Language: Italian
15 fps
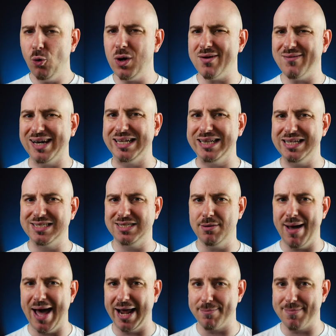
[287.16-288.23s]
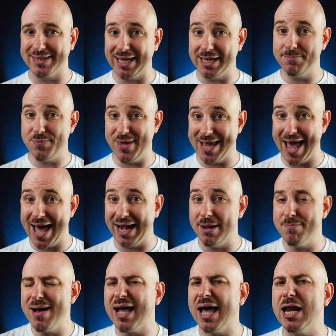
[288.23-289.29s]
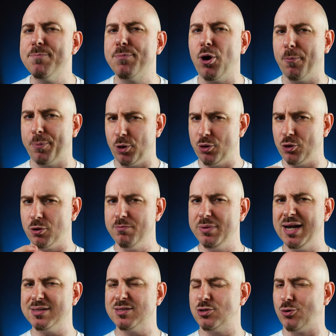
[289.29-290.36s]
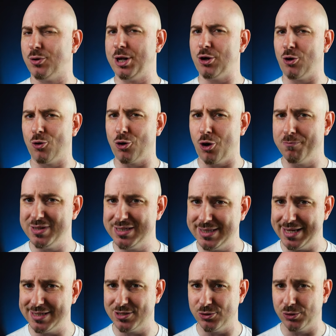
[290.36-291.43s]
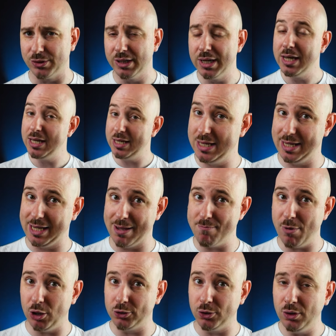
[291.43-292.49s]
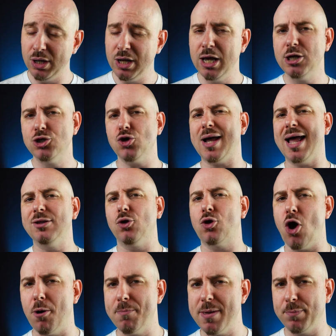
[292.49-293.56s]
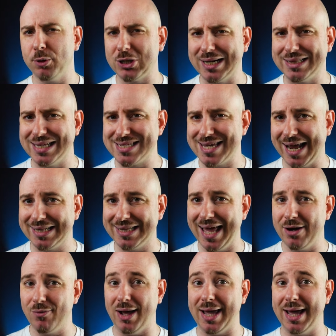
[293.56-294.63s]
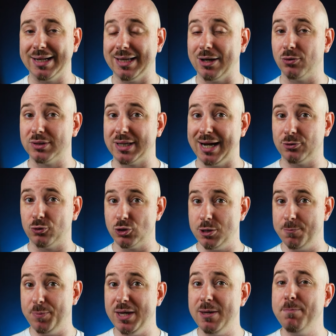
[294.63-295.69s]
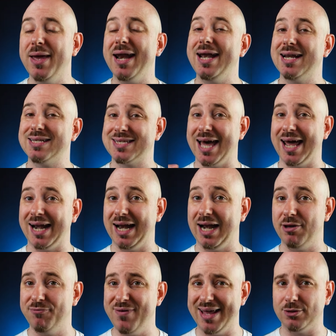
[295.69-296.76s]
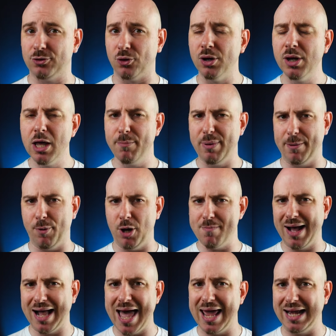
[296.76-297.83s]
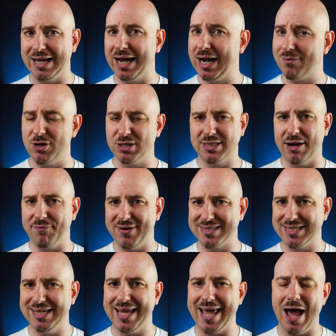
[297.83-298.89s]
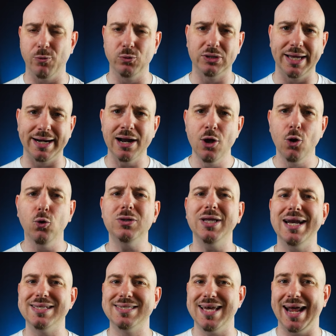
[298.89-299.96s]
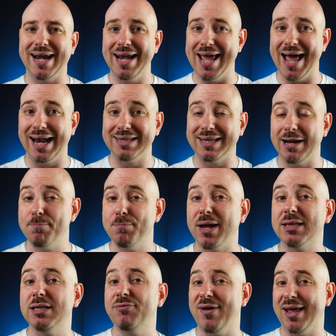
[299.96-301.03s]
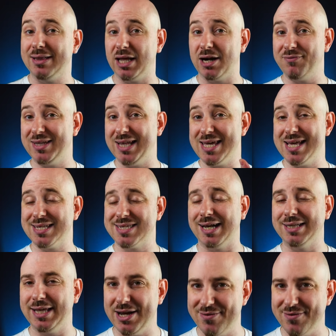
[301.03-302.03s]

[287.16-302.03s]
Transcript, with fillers: una validissima arma da impiegare magari proprio in combinazione con Kobe stesso. In che modo? Giocando Kobe potrete scartare una carta contratto CP per innescarne l'effetto, per poi magari nella vostra fase di counter utilizzarne altre per difendervi dagli assalti